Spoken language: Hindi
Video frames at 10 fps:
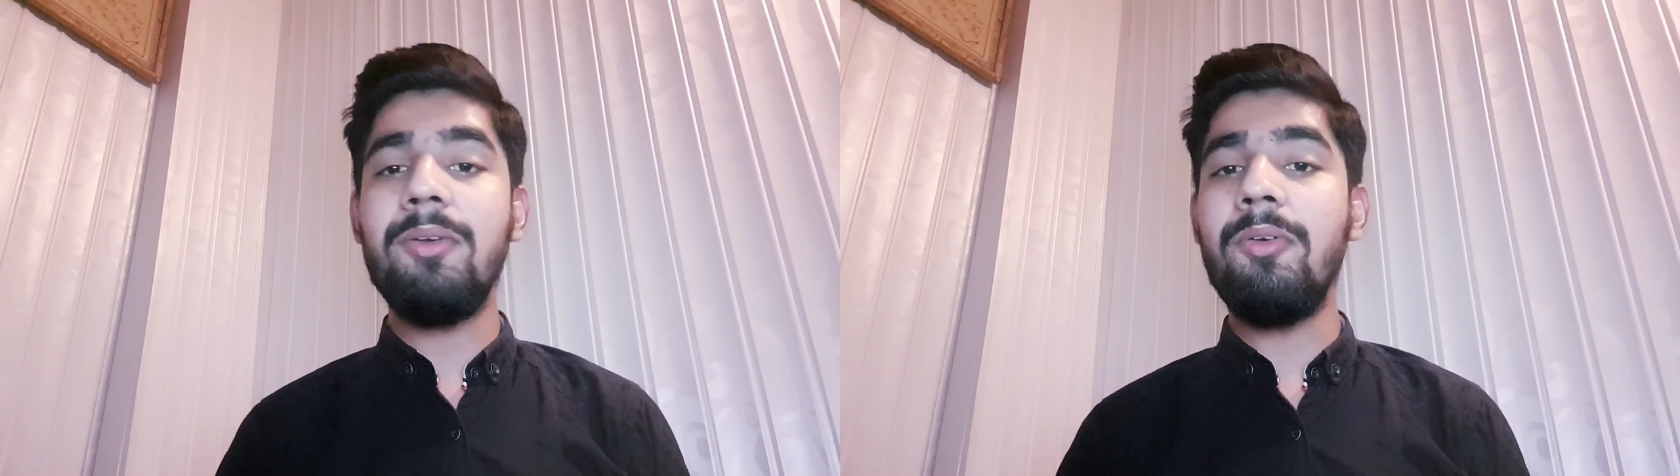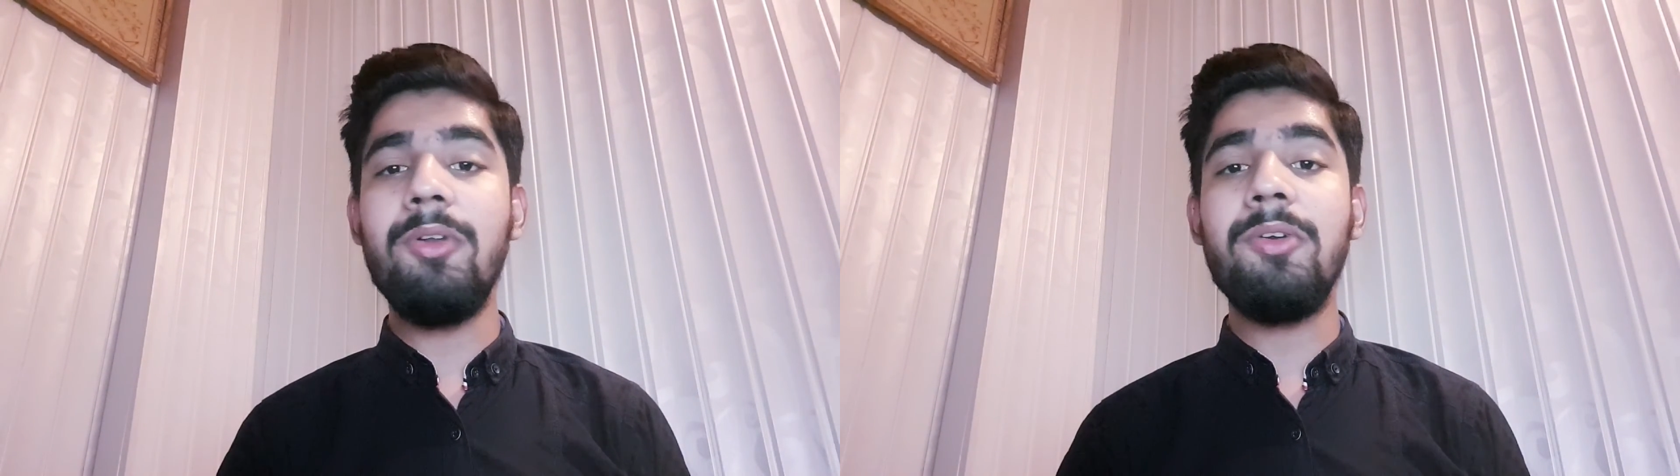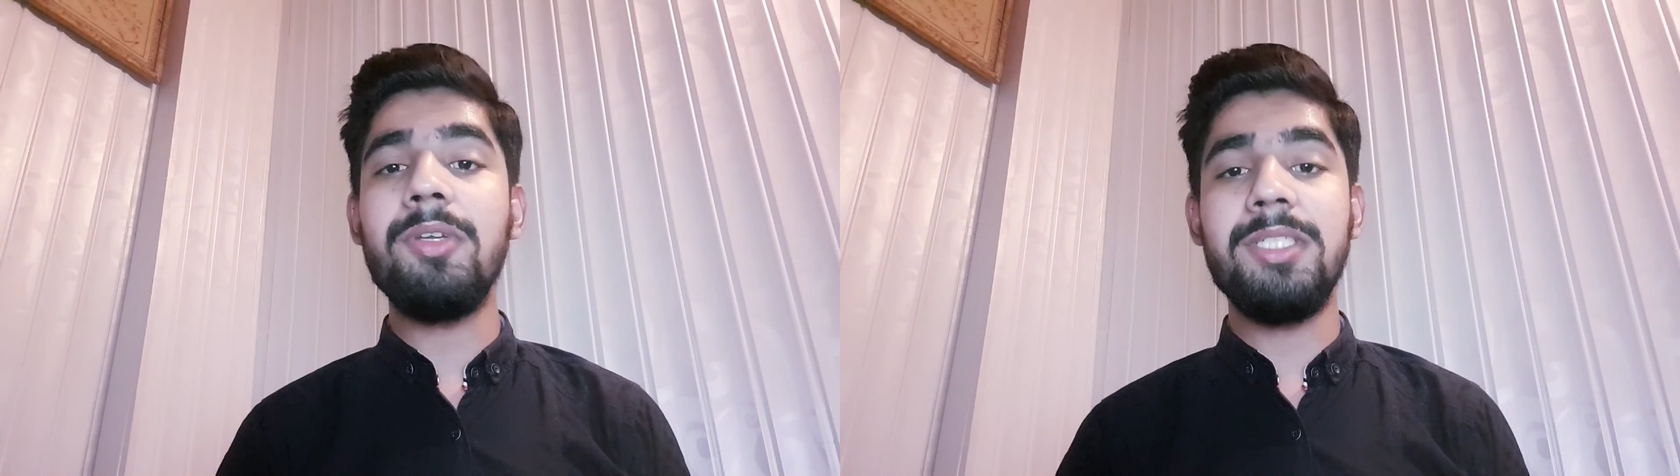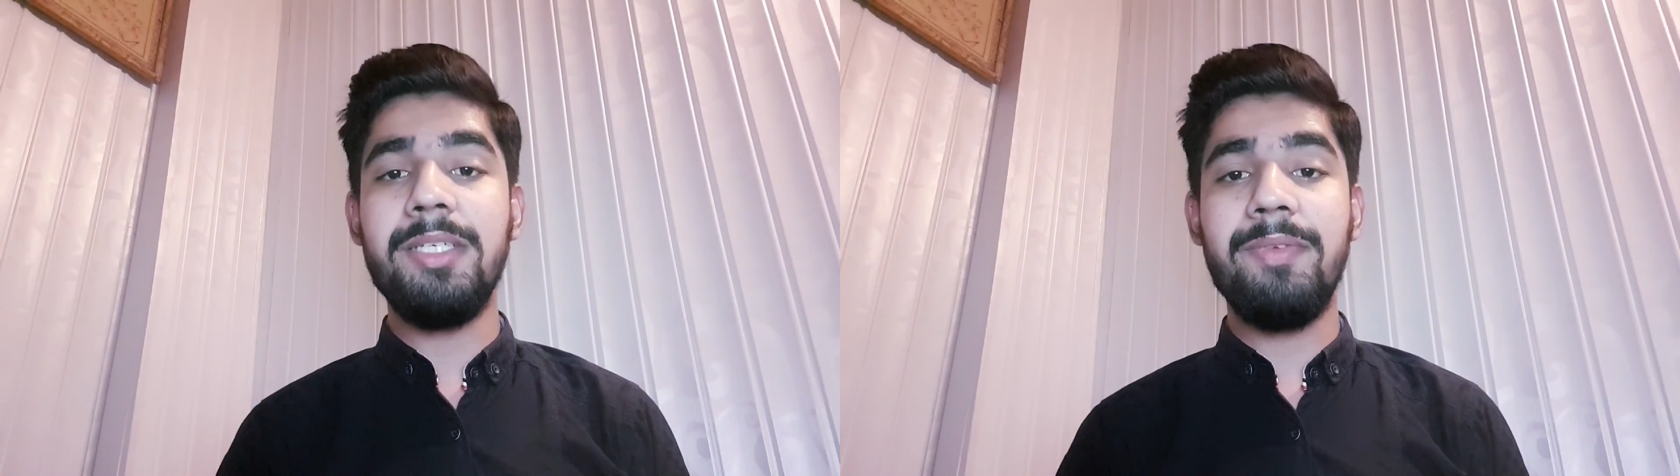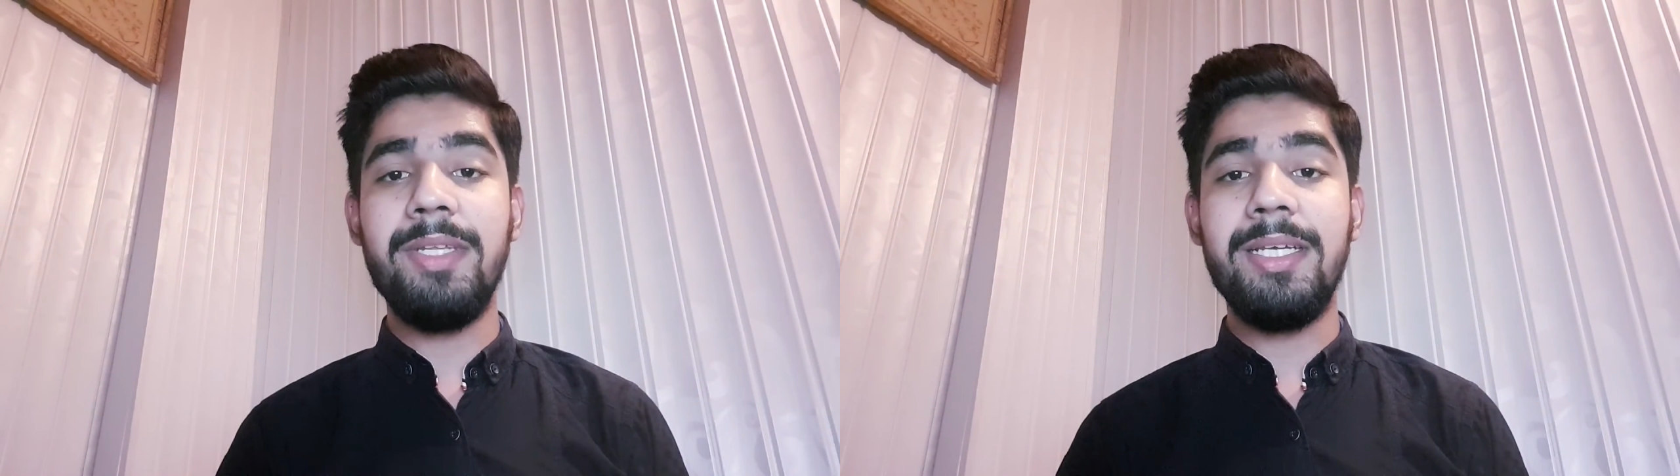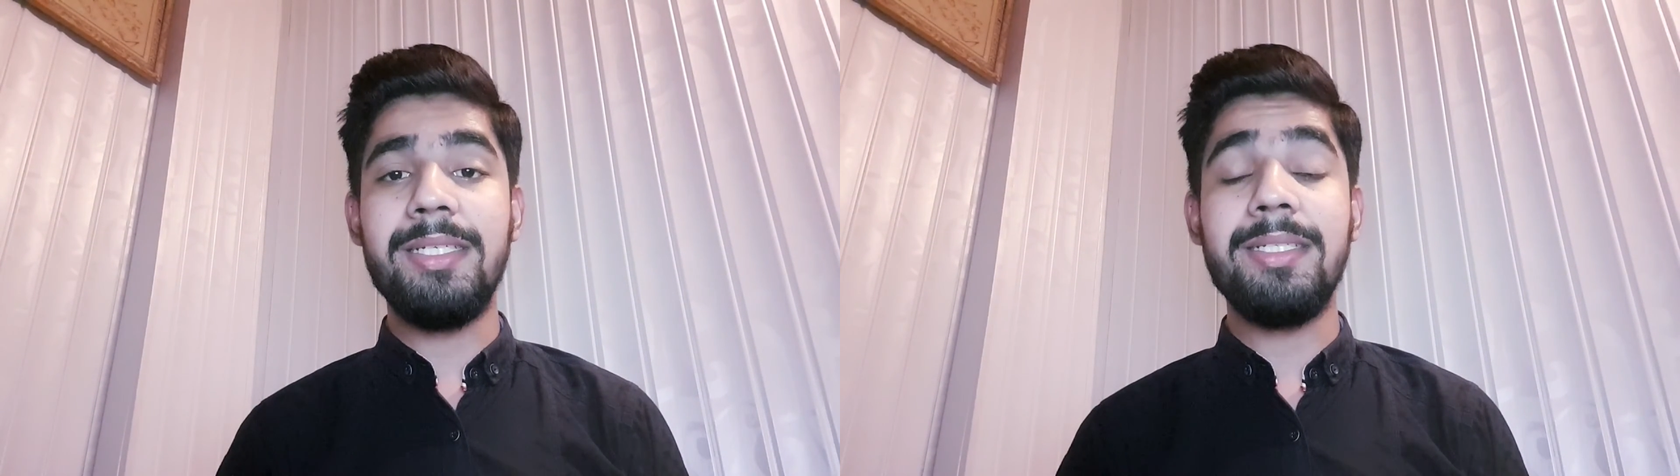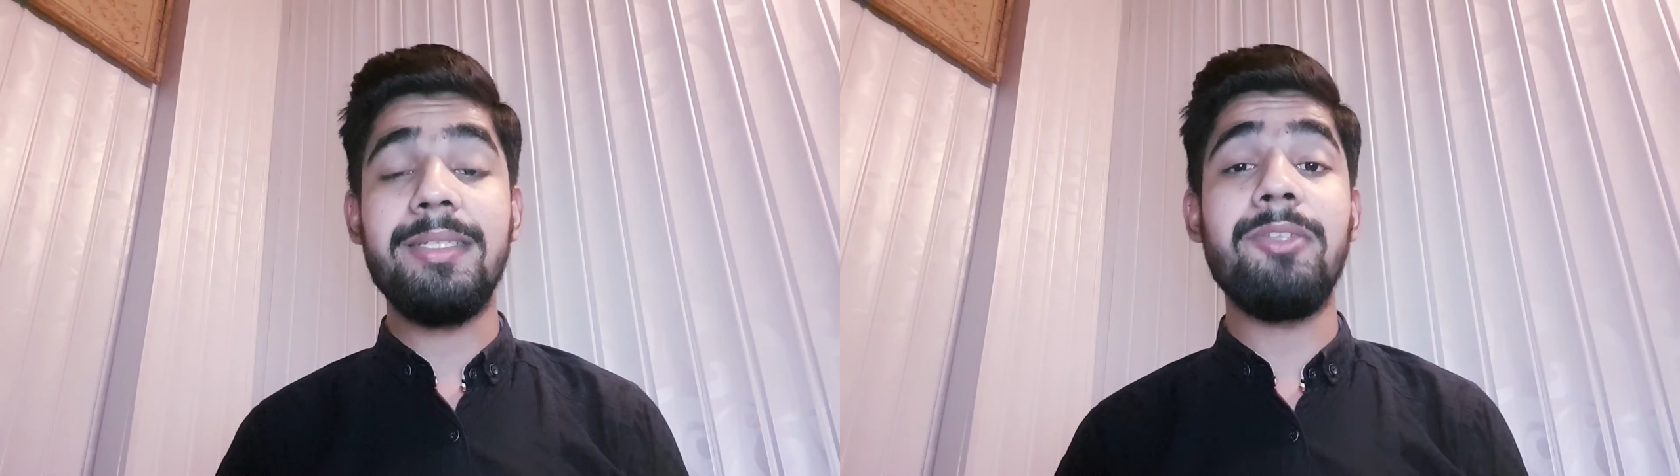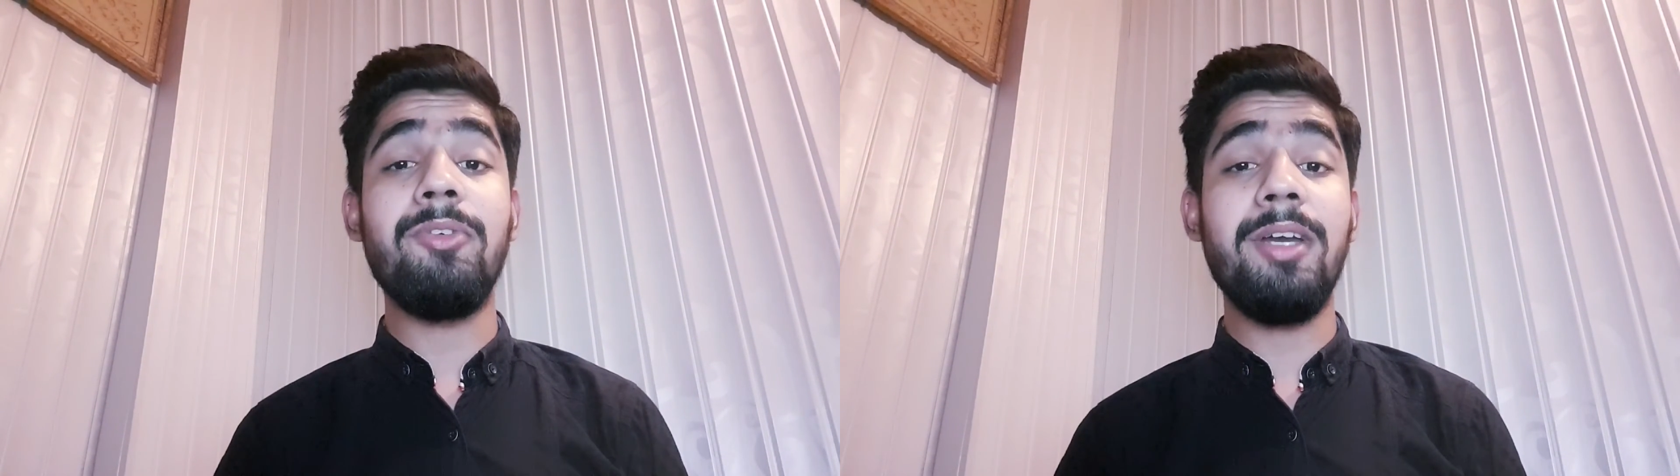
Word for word: गोल को अचीव नहीं कर सकते तो